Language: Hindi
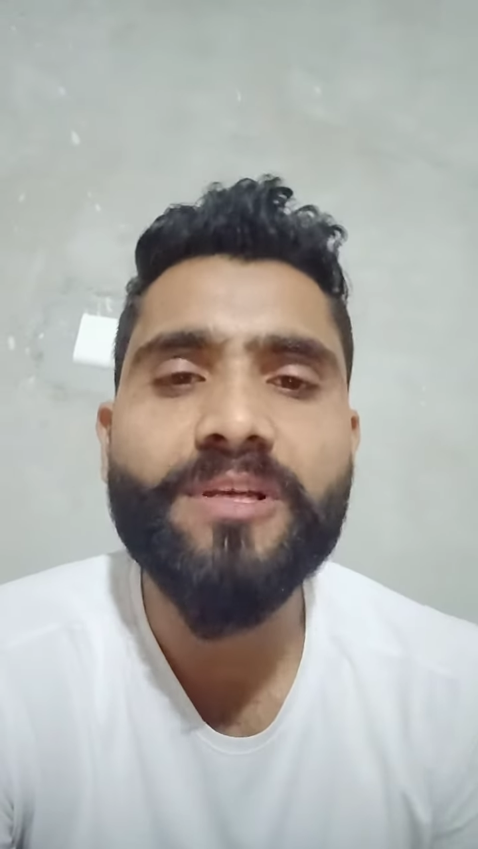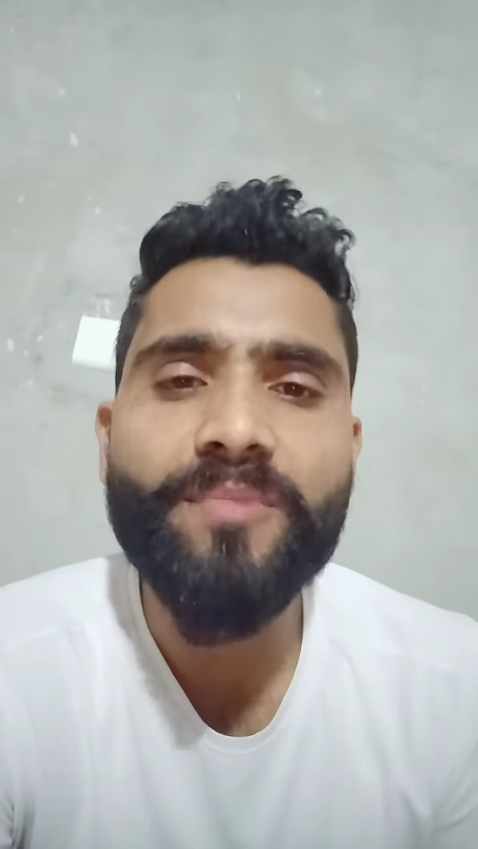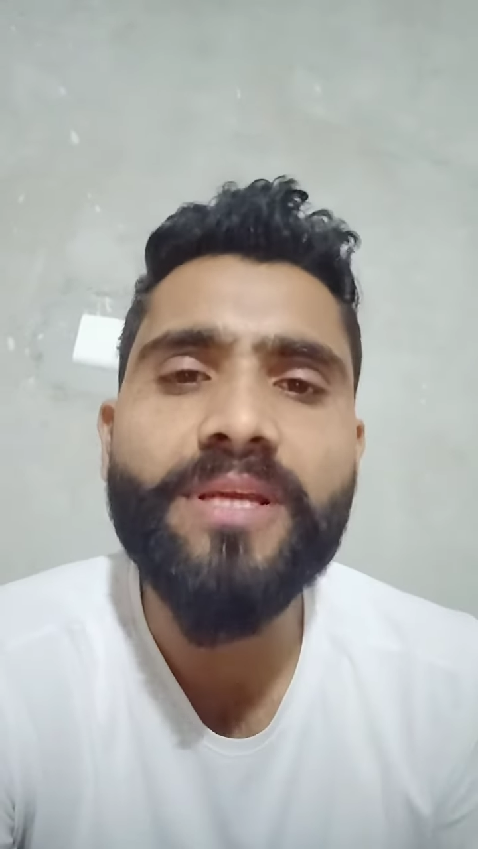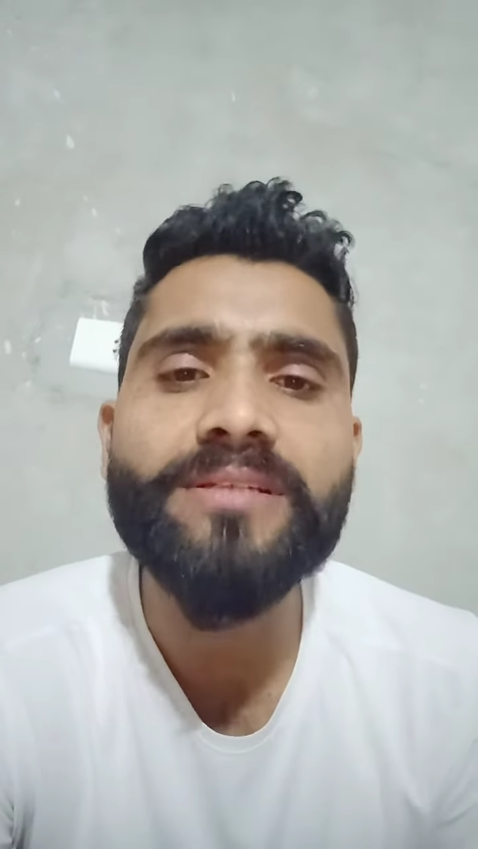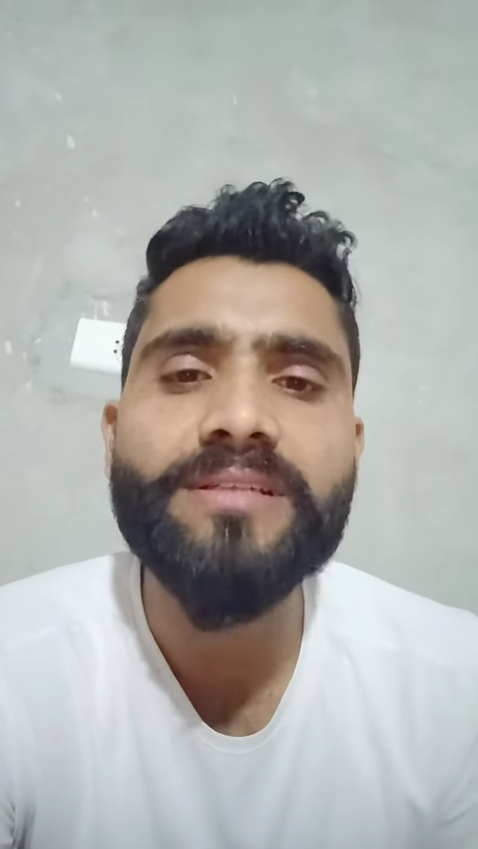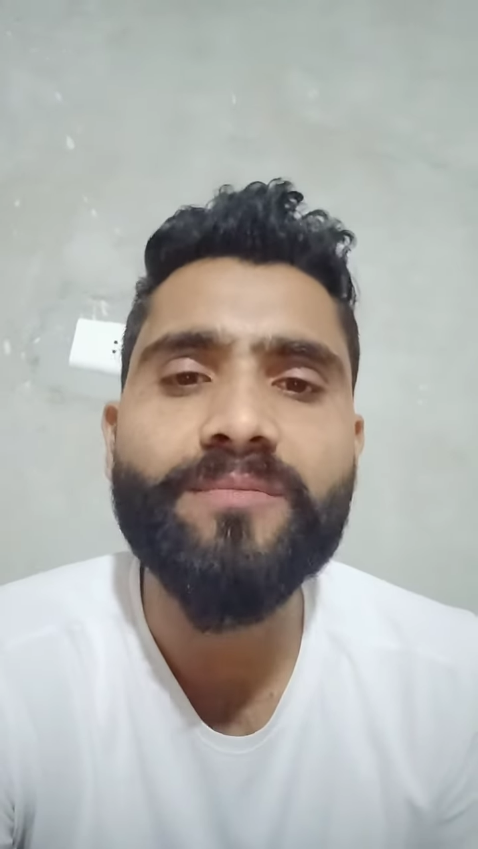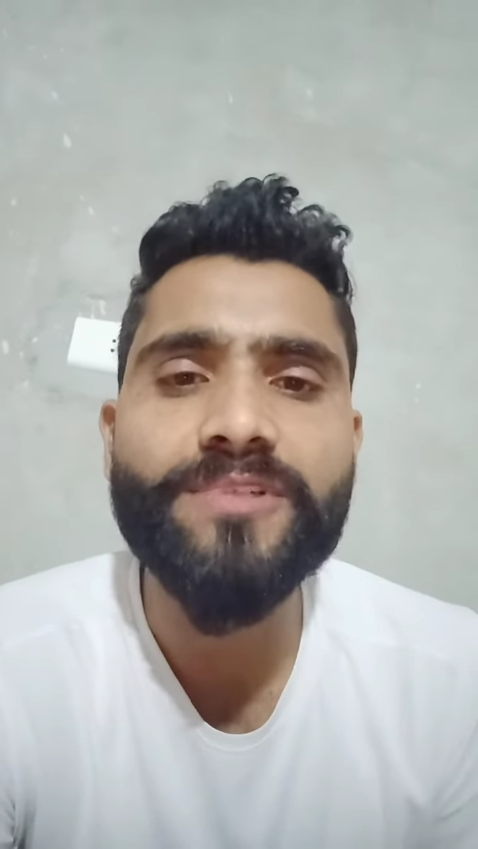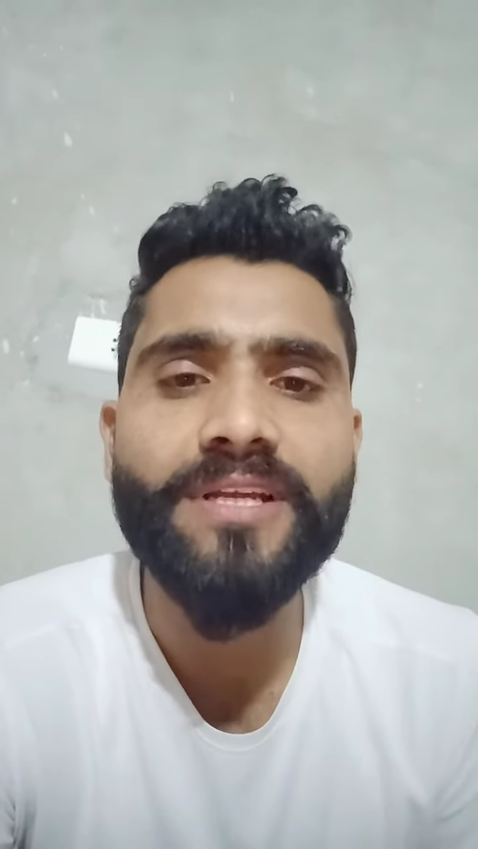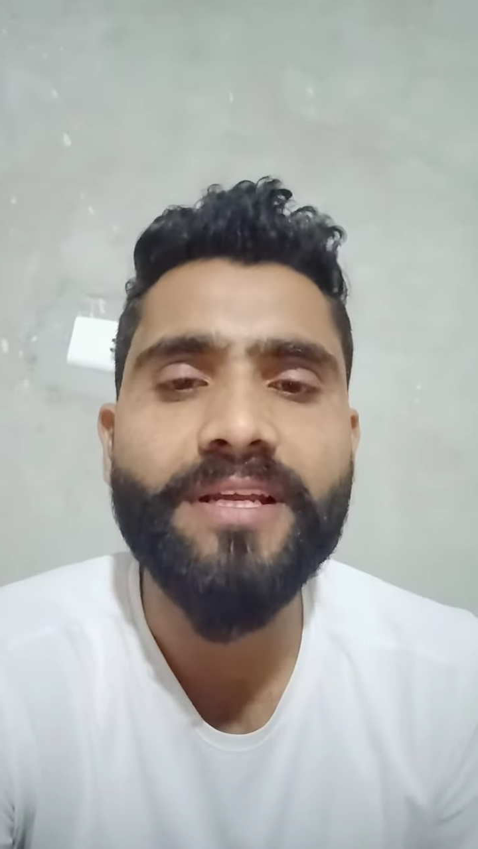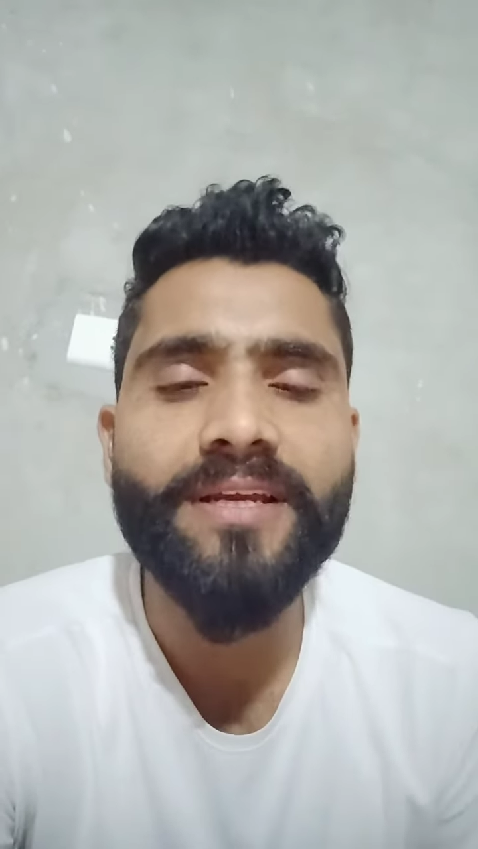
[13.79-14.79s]
सभी एग्जाम्स
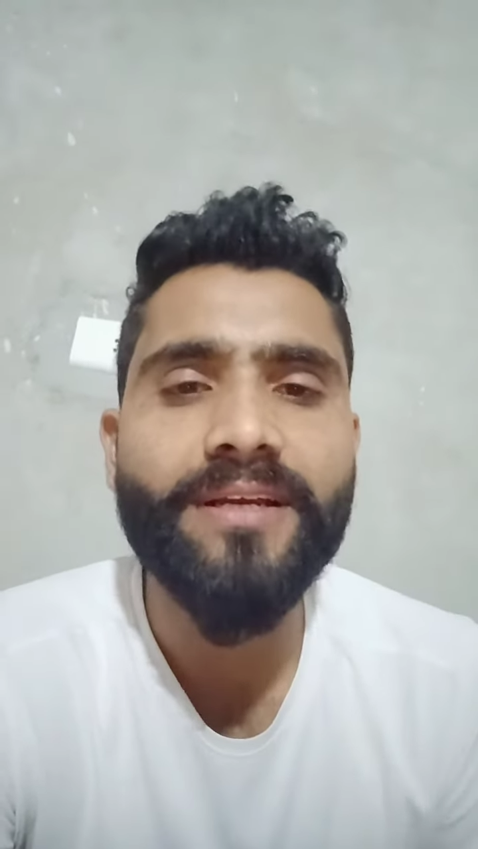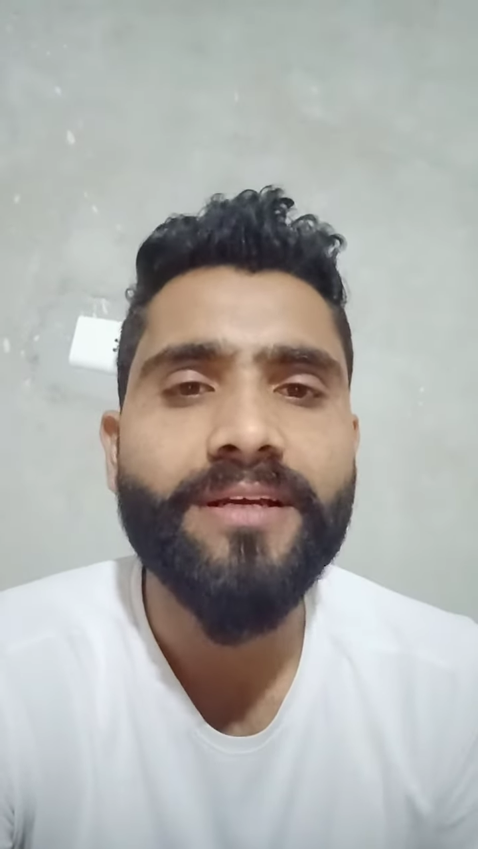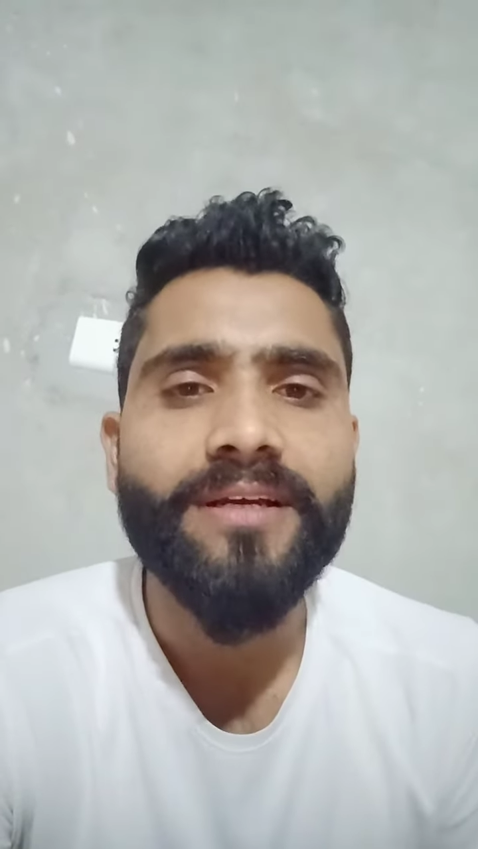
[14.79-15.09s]
के लिए